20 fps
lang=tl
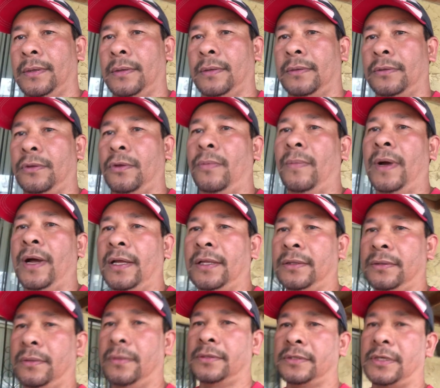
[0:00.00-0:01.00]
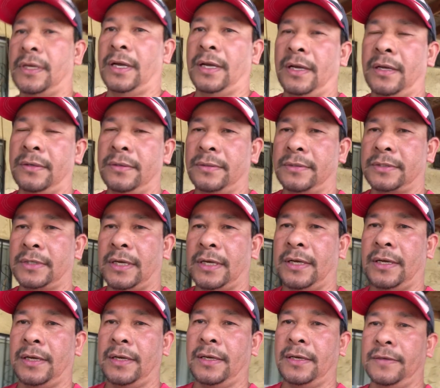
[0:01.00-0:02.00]
dumaan doon sa ano sa
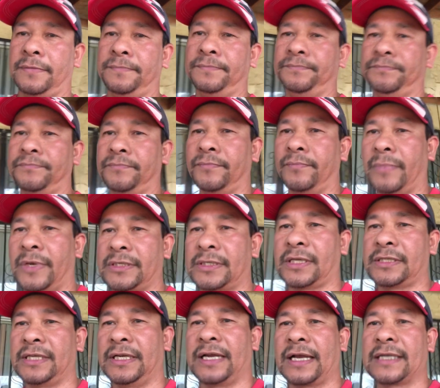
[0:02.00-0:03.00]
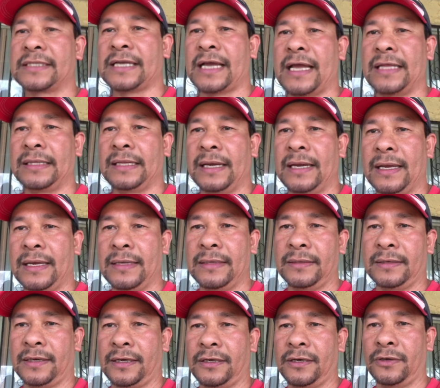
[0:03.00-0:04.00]
basta sinagasaan na lang
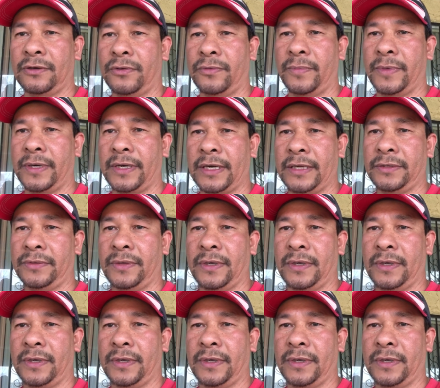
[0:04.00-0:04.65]
rinanoboran yung